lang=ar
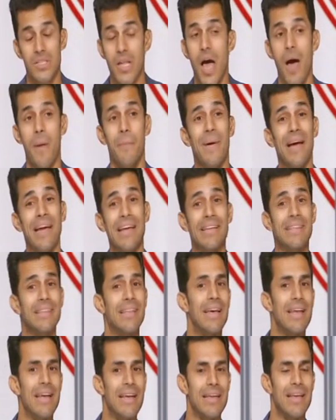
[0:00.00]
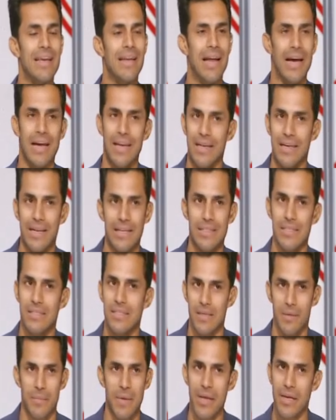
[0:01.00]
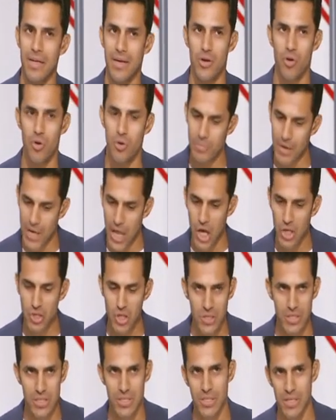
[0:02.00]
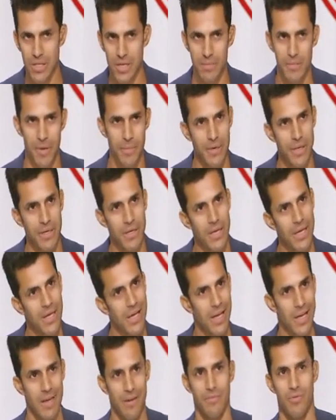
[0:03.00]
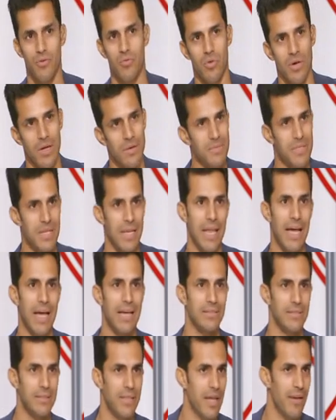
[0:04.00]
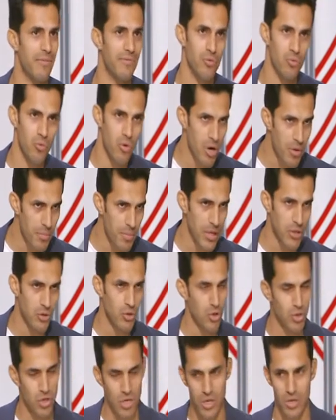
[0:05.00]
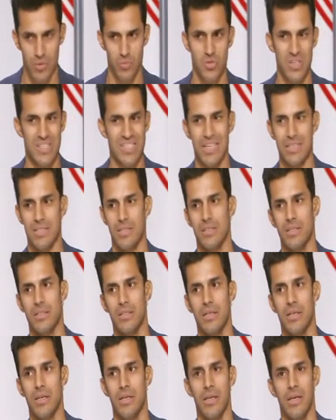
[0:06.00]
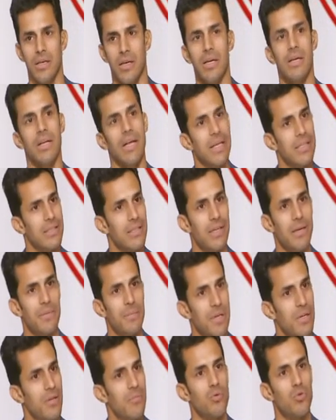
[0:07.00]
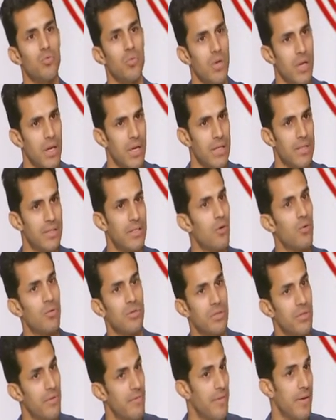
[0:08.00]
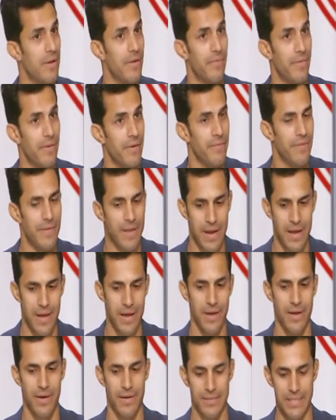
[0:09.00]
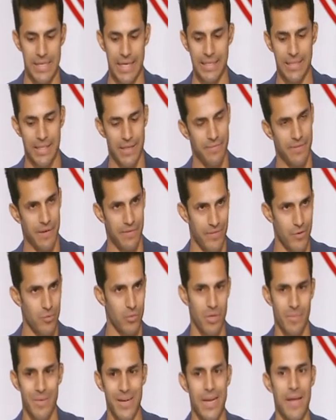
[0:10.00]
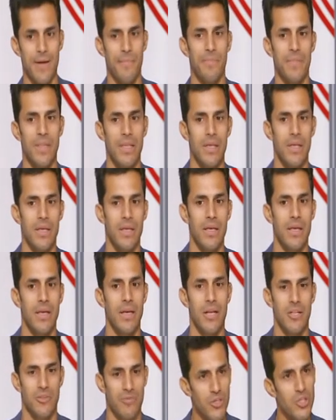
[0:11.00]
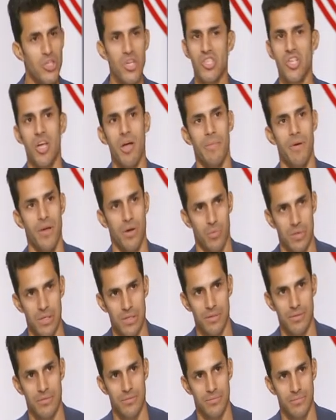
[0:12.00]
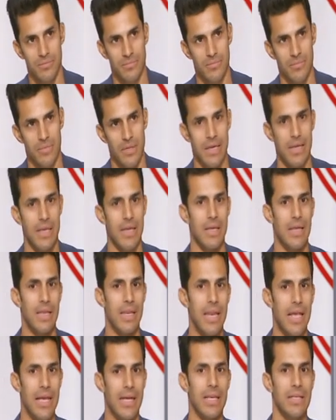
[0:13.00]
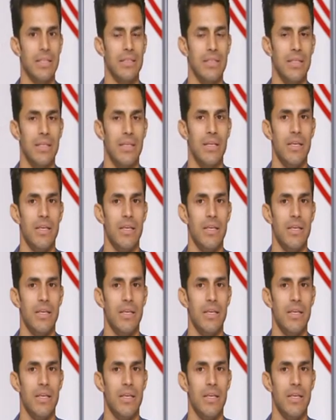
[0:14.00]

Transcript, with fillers: صعبه اداريا بالزبط. على نادي الزمالك اللي هم ال10 سنين اللي ما بين 2005 لحد 2014 او 9 سنين احنا خدنا يمكن البطوله اللي انت كنت في في الفرقه مم. ساعتها في 2008 كانت فتره صعبه قوي تمام لكن